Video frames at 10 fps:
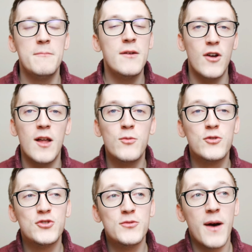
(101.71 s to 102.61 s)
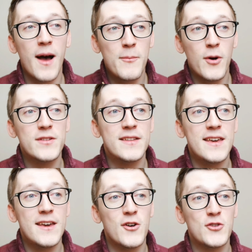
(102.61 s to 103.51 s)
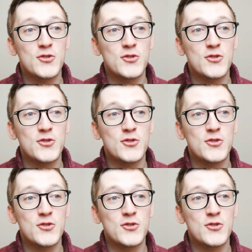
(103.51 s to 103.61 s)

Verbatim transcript: Mais voilà, Booktube a apporté euh,